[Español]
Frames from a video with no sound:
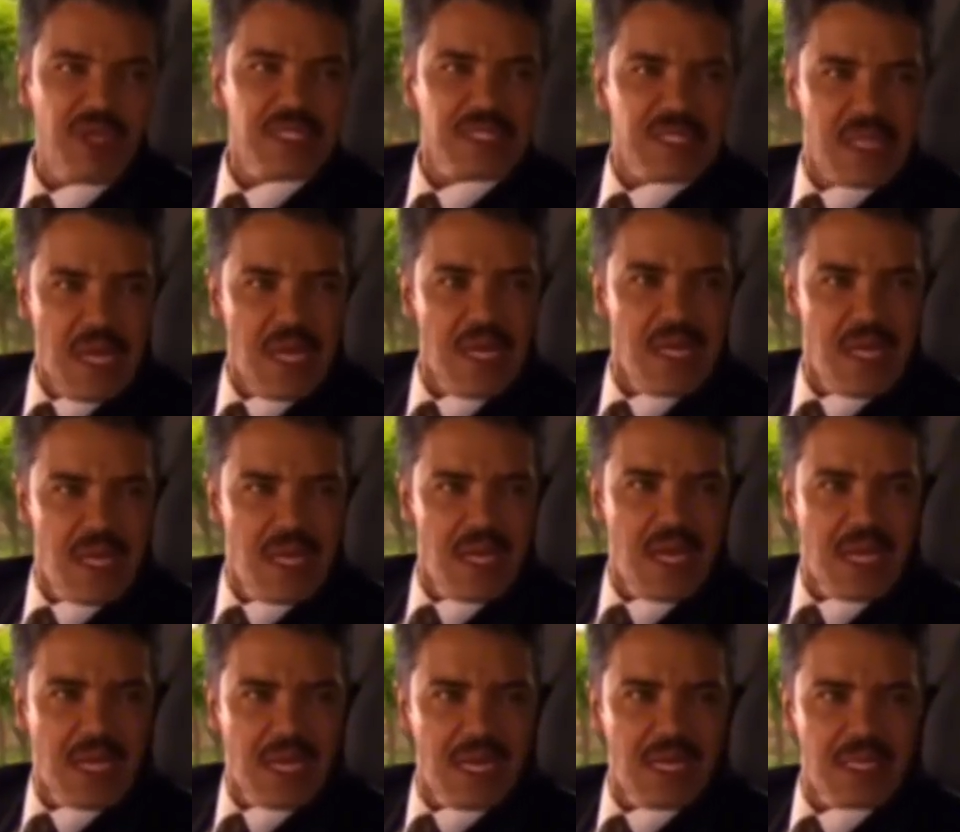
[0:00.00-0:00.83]
está en la
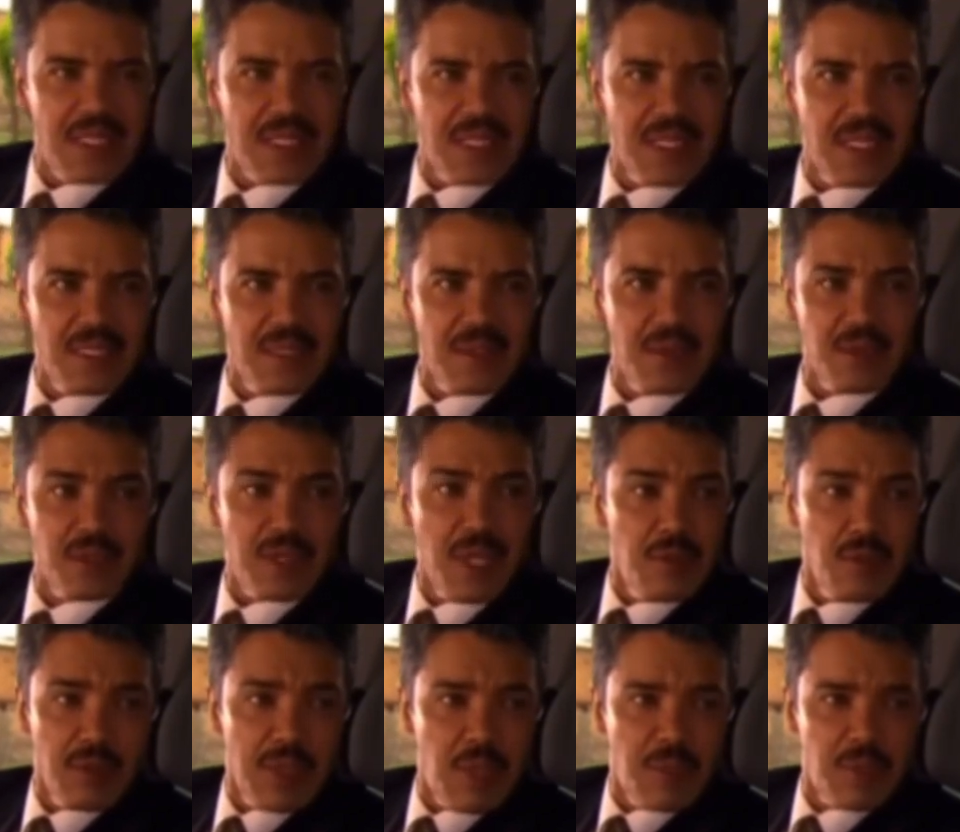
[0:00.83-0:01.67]
cárcel. Usted
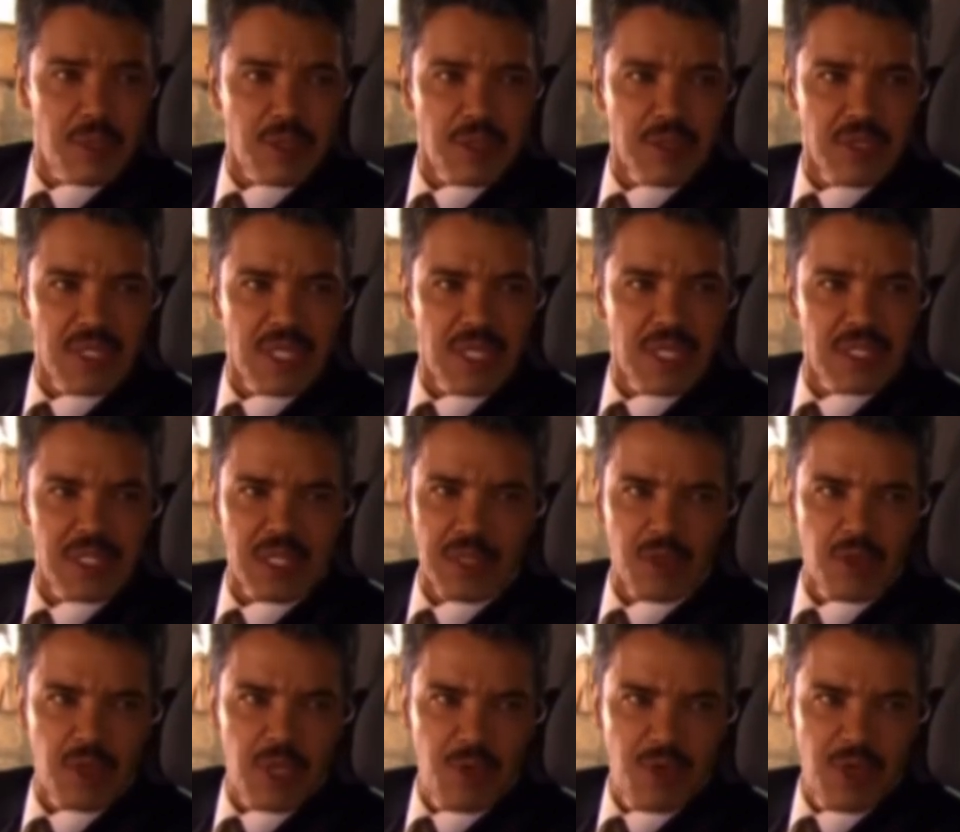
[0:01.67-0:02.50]
nunca mostró interés en
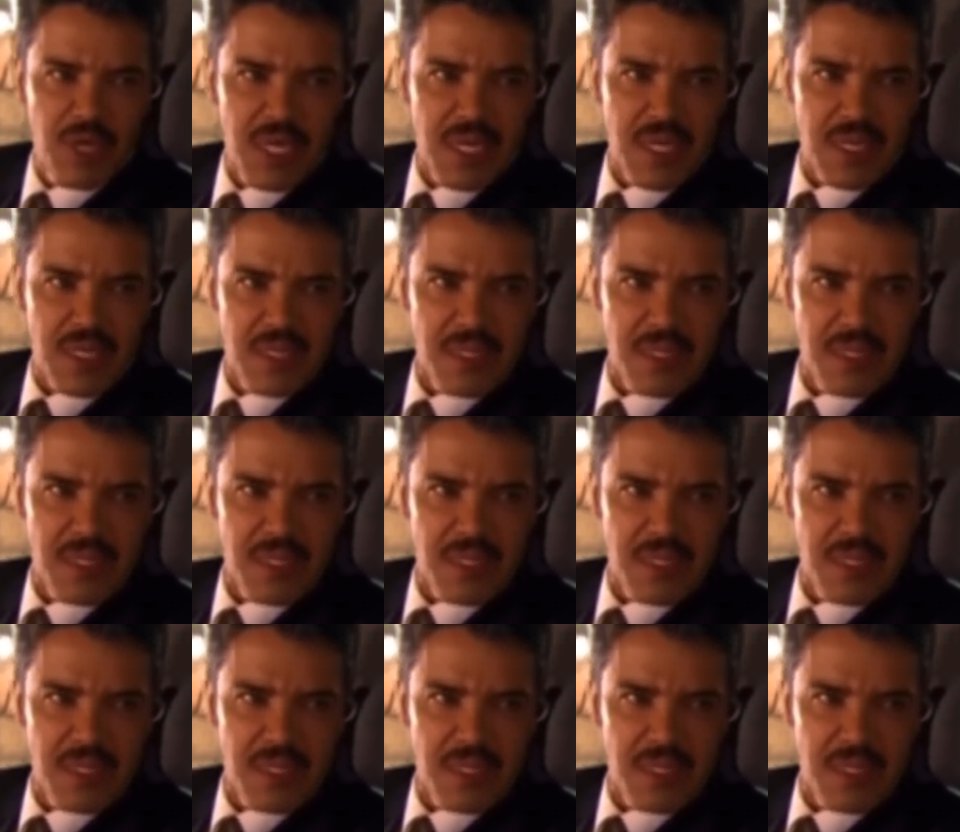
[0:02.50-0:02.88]
colaborar.